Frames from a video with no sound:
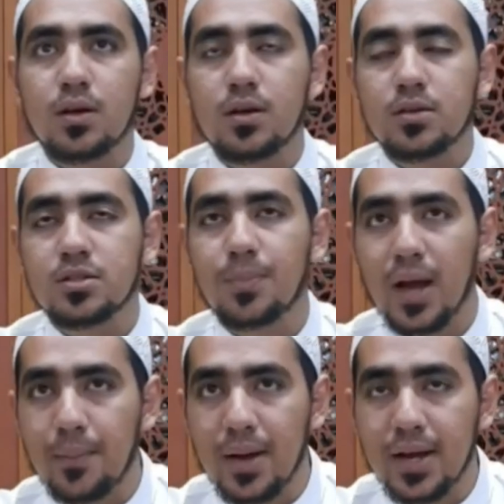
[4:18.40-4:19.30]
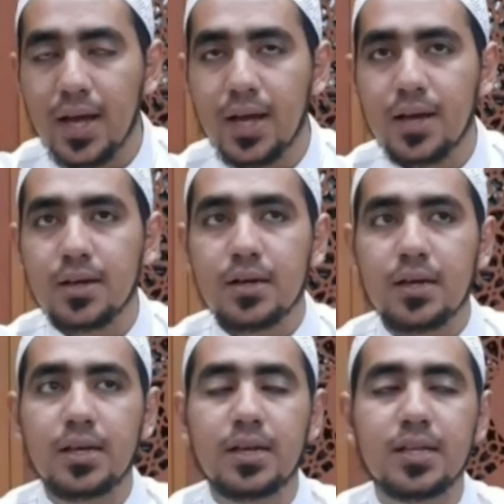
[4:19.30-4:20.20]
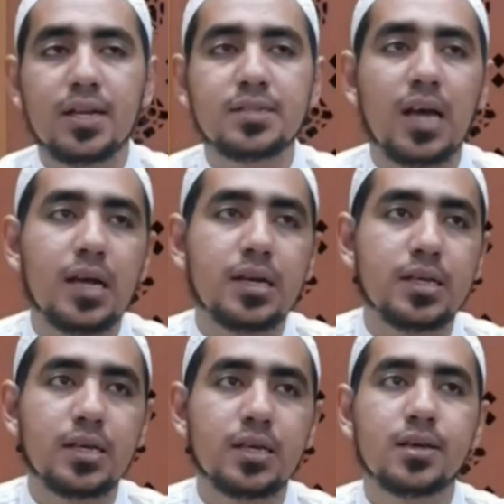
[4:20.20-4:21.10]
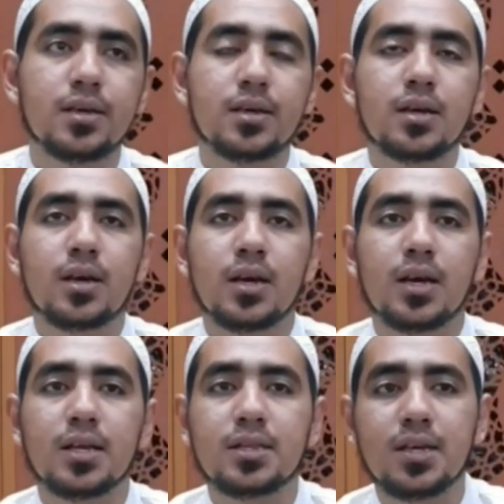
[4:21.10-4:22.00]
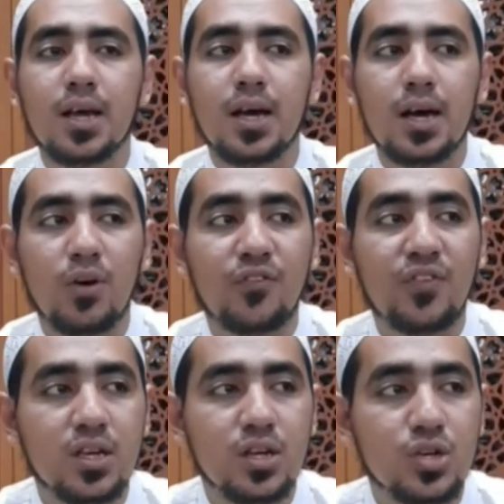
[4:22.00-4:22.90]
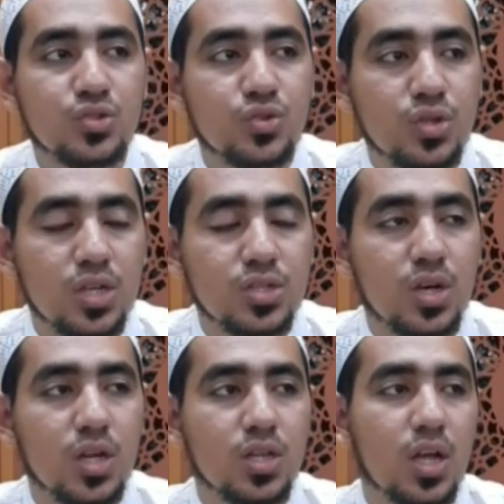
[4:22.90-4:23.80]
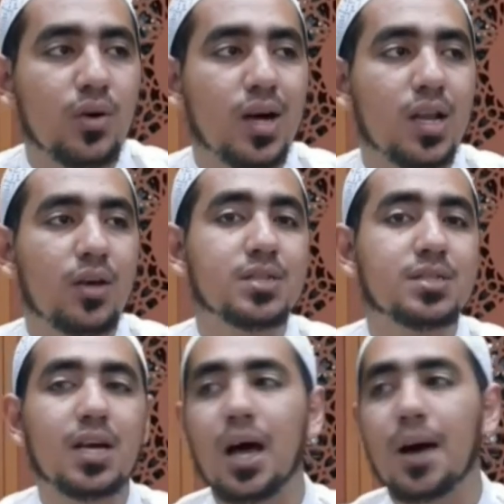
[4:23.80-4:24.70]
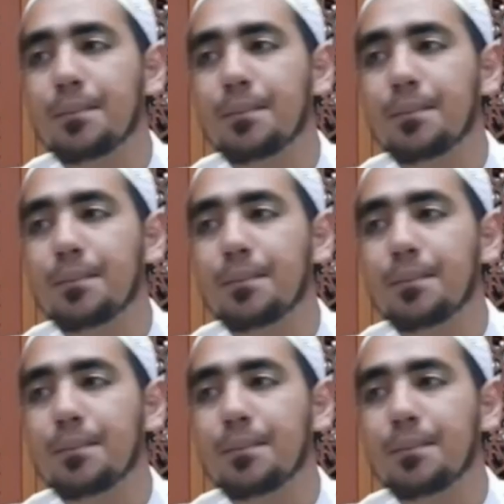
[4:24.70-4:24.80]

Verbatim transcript: Sebagaimana ini terjadi ketika wafatnya Rasulullah Shallallahu Alaihi Wasallam.